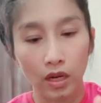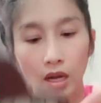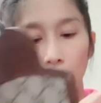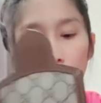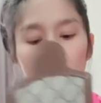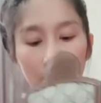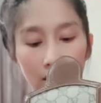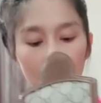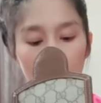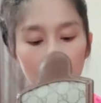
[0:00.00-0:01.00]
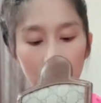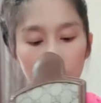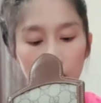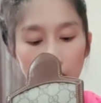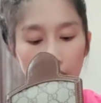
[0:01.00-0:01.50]
นะคะ คื
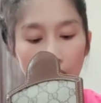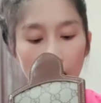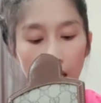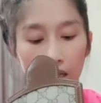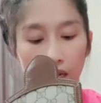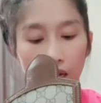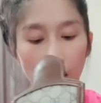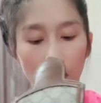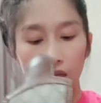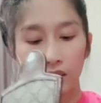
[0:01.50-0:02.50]
อใส่ได้นะคะ